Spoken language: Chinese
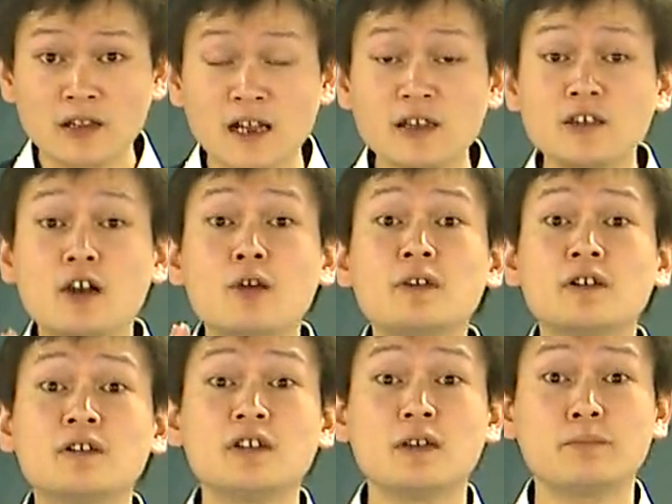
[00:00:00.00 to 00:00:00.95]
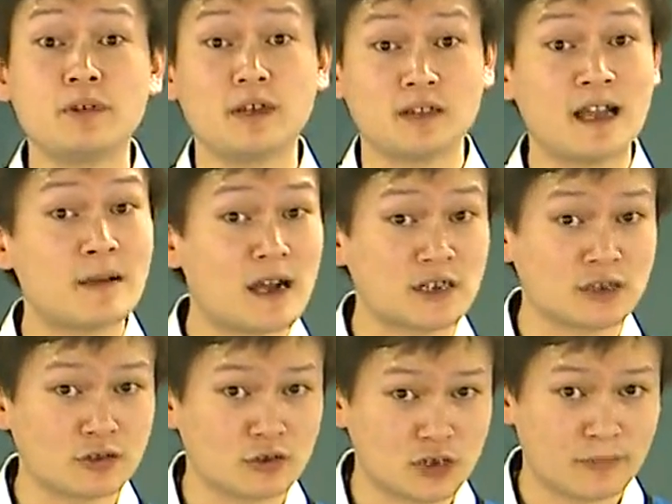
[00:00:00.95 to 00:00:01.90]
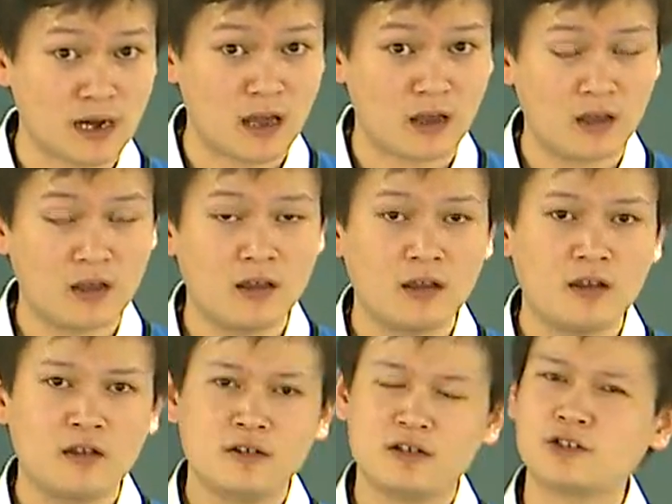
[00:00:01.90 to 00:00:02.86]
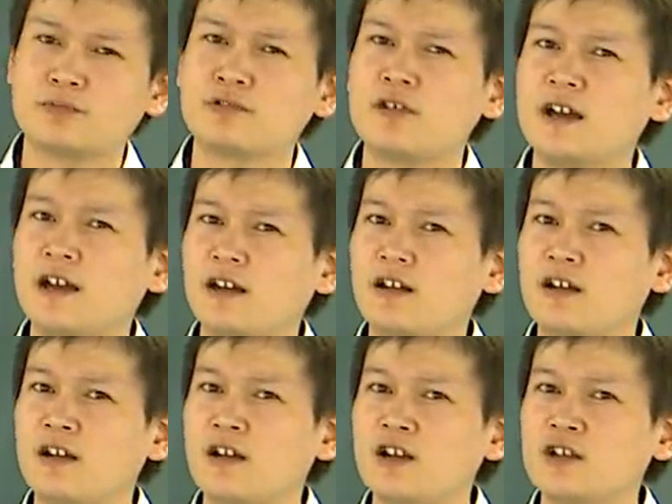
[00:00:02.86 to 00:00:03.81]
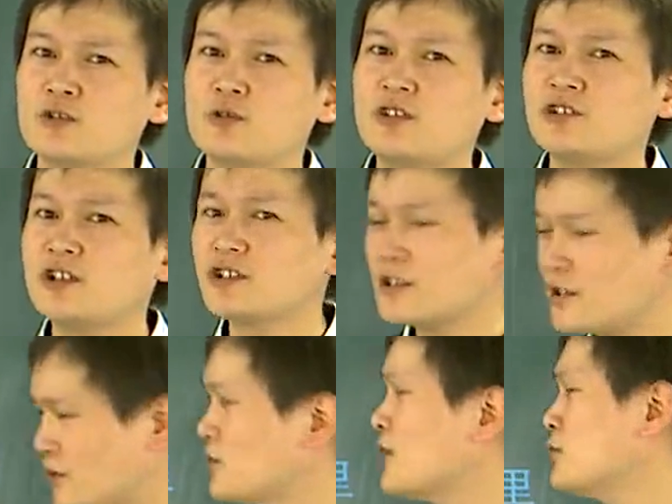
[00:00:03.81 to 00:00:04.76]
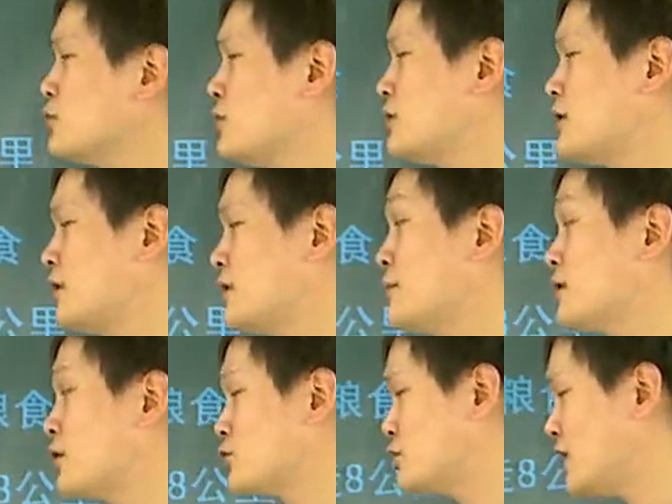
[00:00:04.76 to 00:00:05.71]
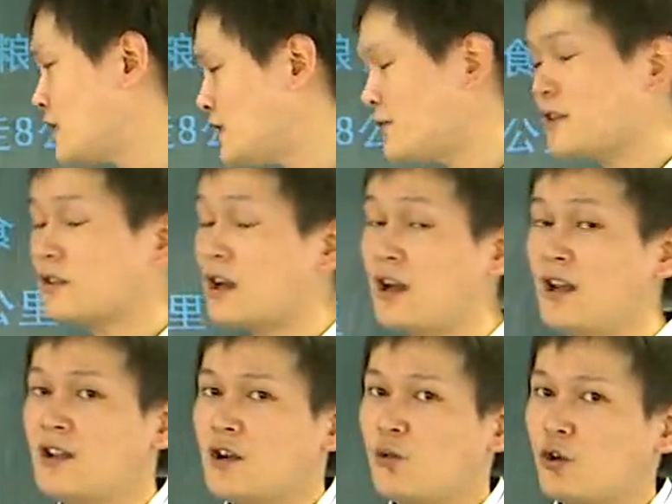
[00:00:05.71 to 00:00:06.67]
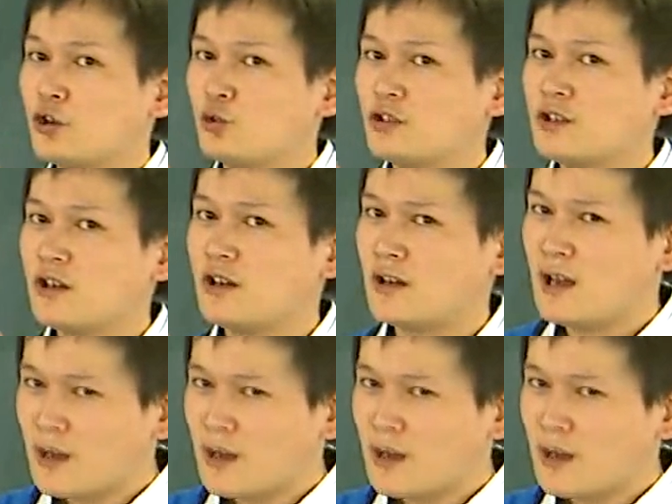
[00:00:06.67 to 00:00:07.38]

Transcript: 他跟姚明一比，他马上就是什么了？矮的，那是不是就矮了？嗯，所以这是一个相对的，那么导致这个地方呢，我觉得